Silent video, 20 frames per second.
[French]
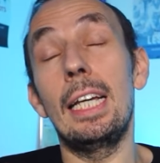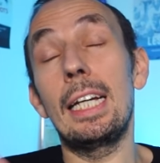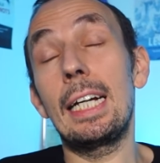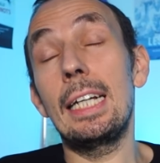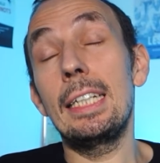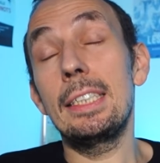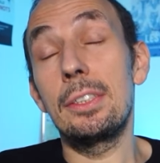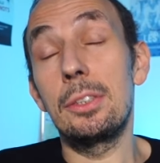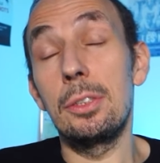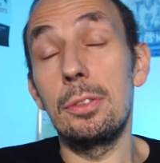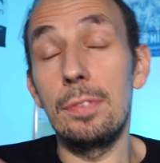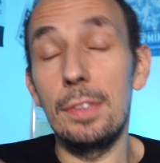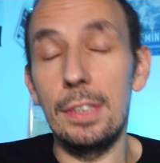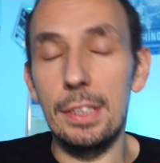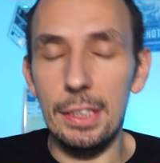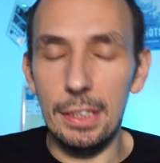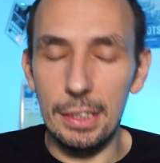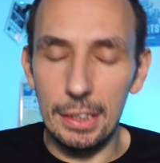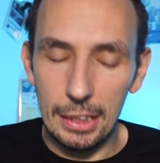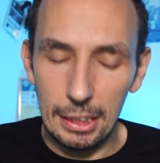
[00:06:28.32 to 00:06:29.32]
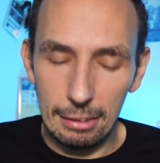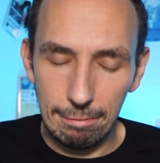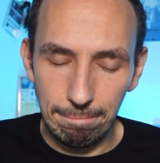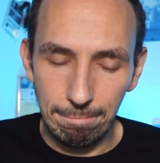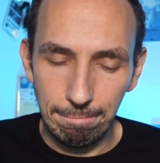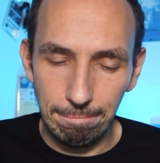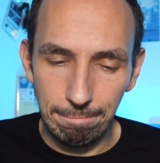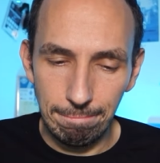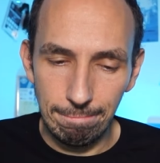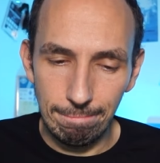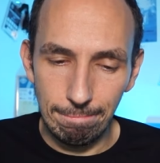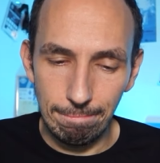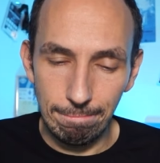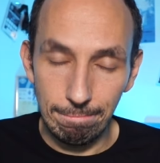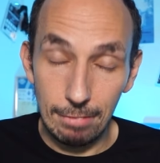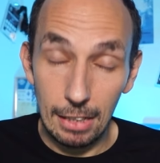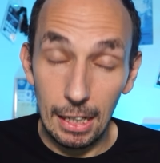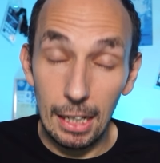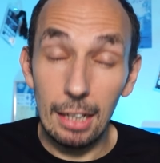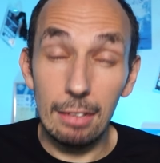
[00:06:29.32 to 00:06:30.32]
Et reste Viting
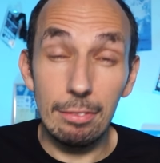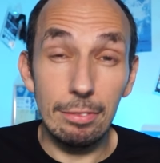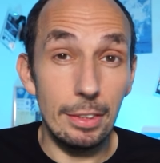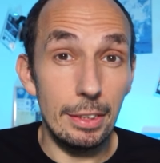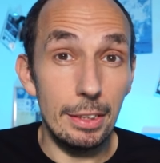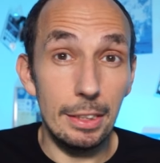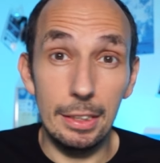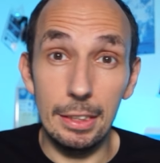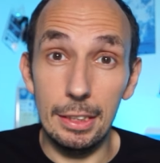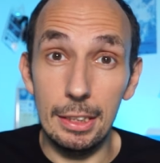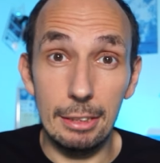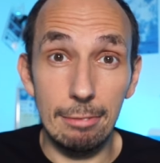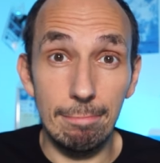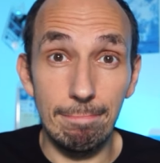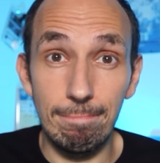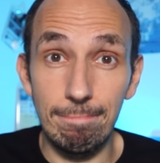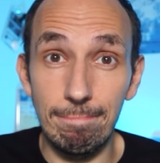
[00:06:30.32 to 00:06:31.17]
Ah, Vitigna